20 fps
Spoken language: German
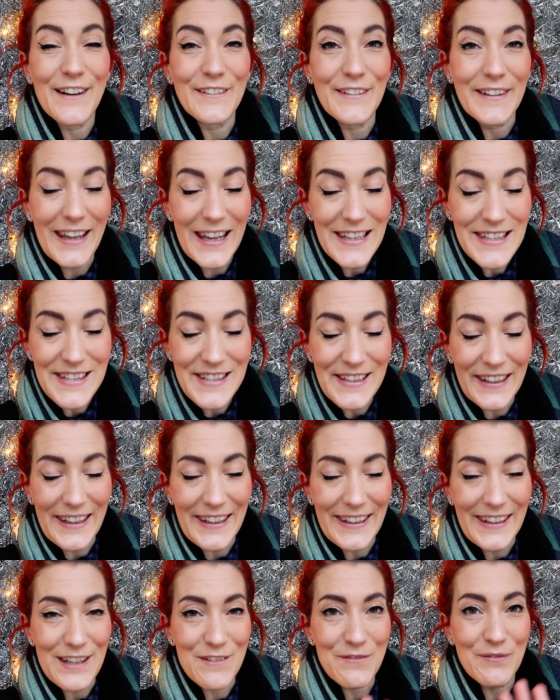Aber jetzt
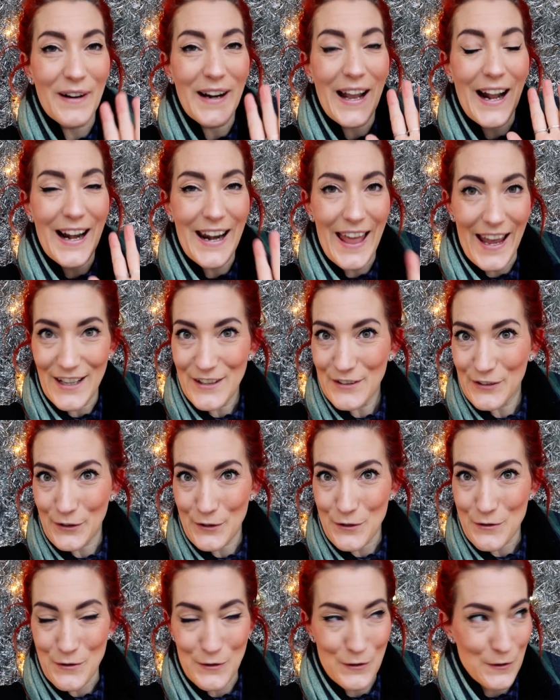gehe ich eben mal alleine
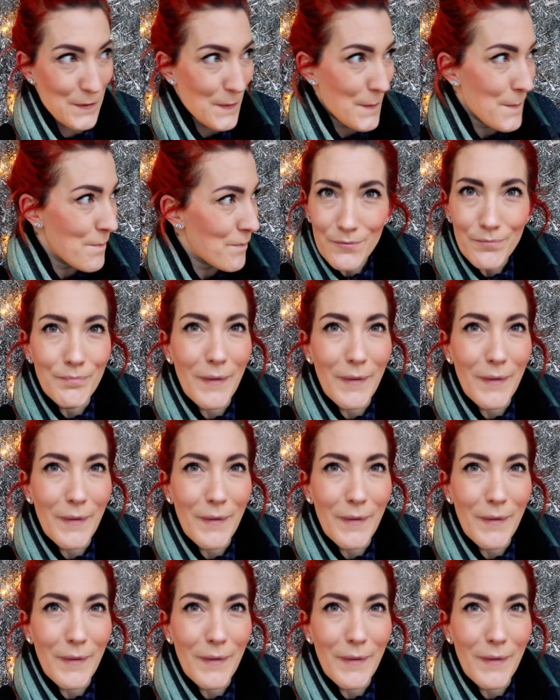frühstücken.